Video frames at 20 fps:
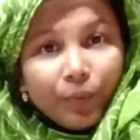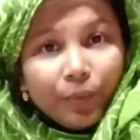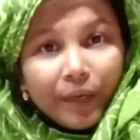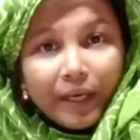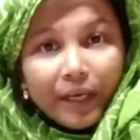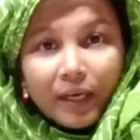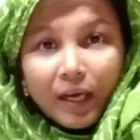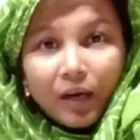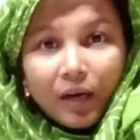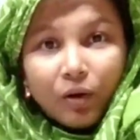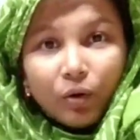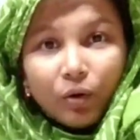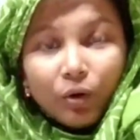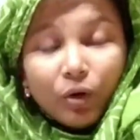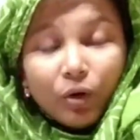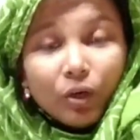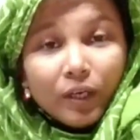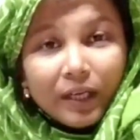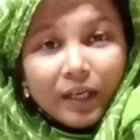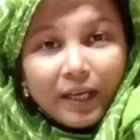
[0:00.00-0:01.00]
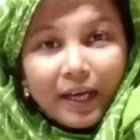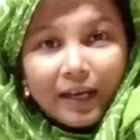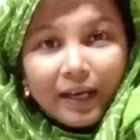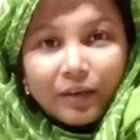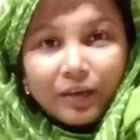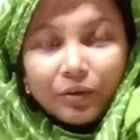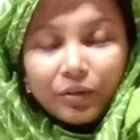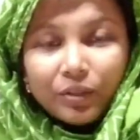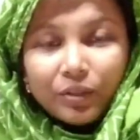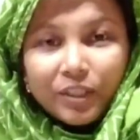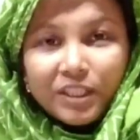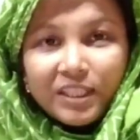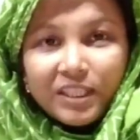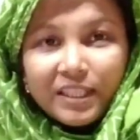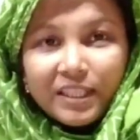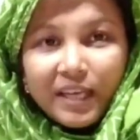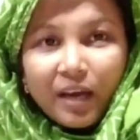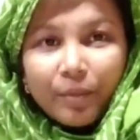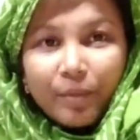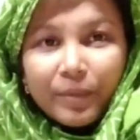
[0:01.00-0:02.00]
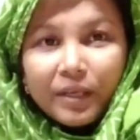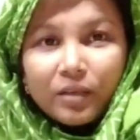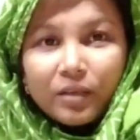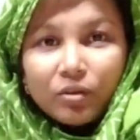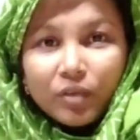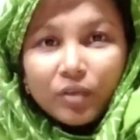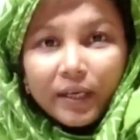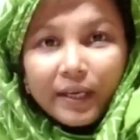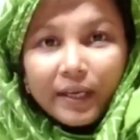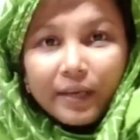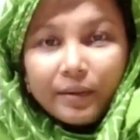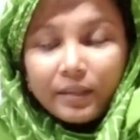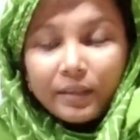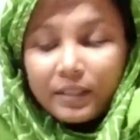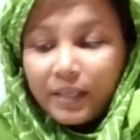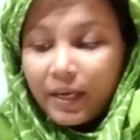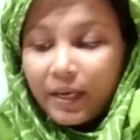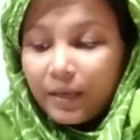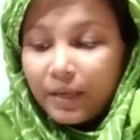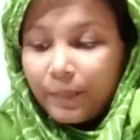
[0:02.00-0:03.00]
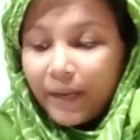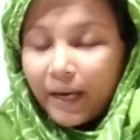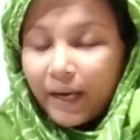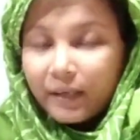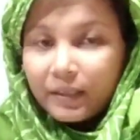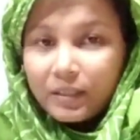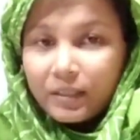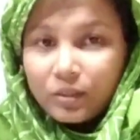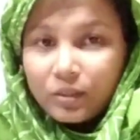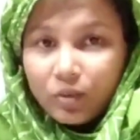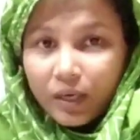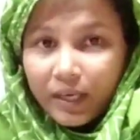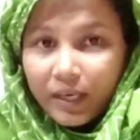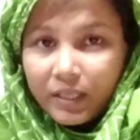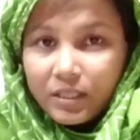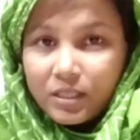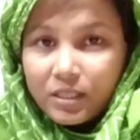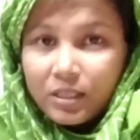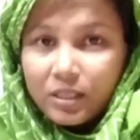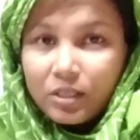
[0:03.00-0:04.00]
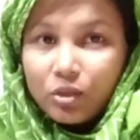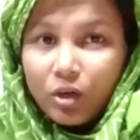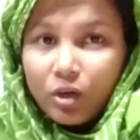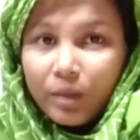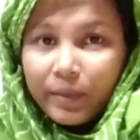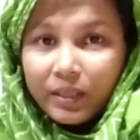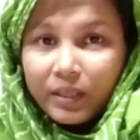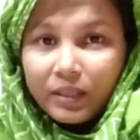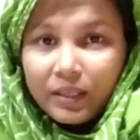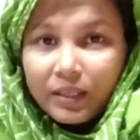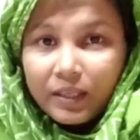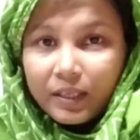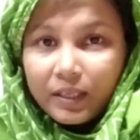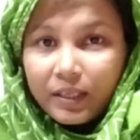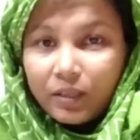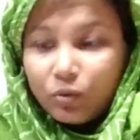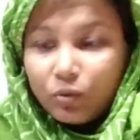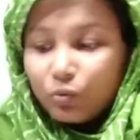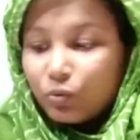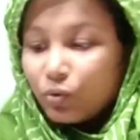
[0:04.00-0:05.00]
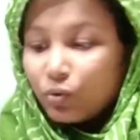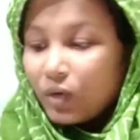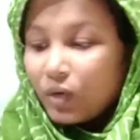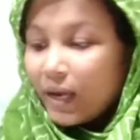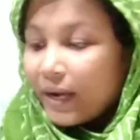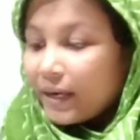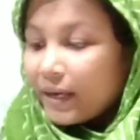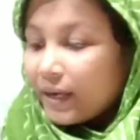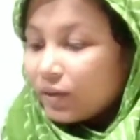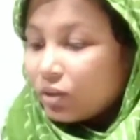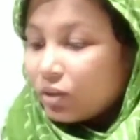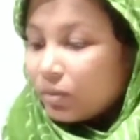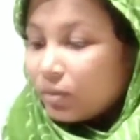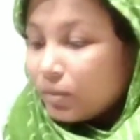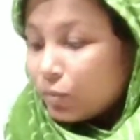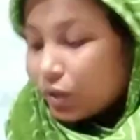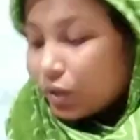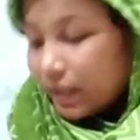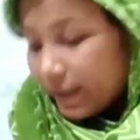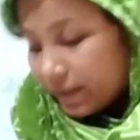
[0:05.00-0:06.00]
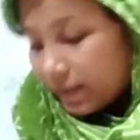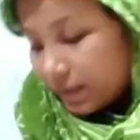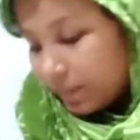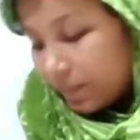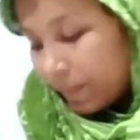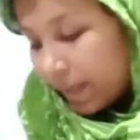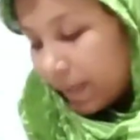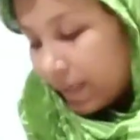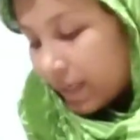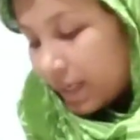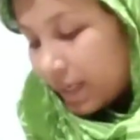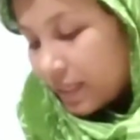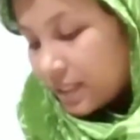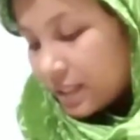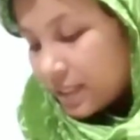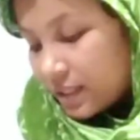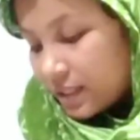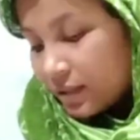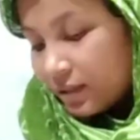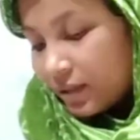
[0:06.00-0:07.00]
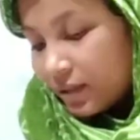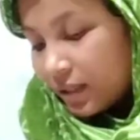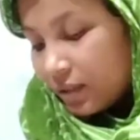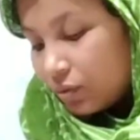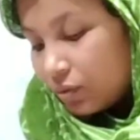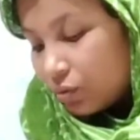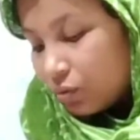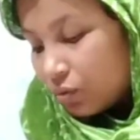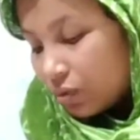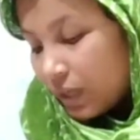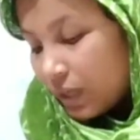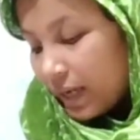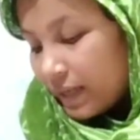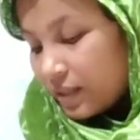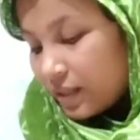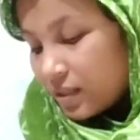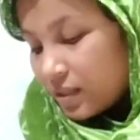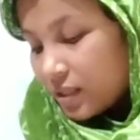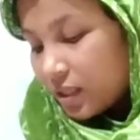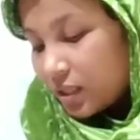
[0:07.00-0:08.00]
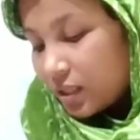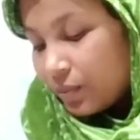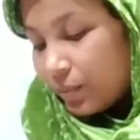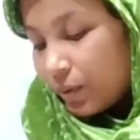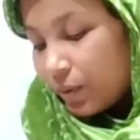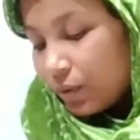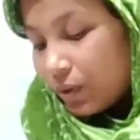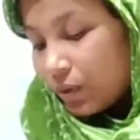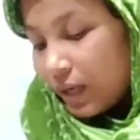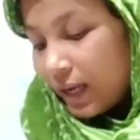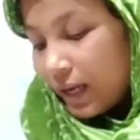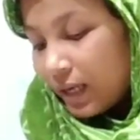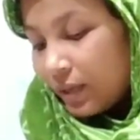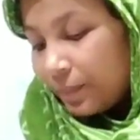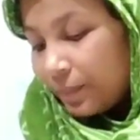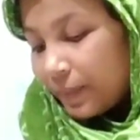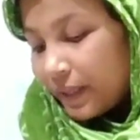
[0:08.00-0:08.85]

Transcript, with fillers: পরীক্ষা ওর গান করছি আমি ওকে সেই প্র্যাকটিস করাচ্ছি কবে থেকে দুটো লাইন একদমই মনে রাখতে পারে না এই যে এই দুটো লাইন যে বড় লাল